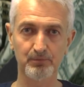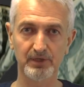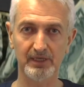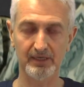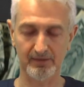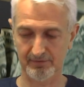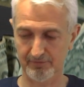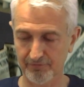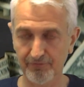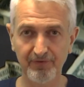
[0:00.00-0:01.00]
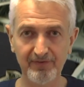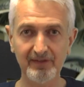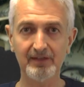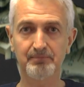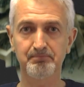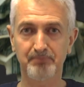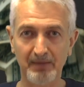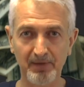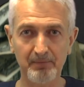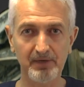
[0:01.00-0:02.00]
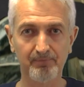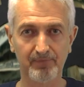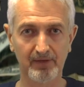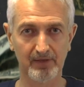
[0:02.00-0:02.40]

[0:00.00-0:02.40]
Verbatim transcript: de monnaie physiques, palpables,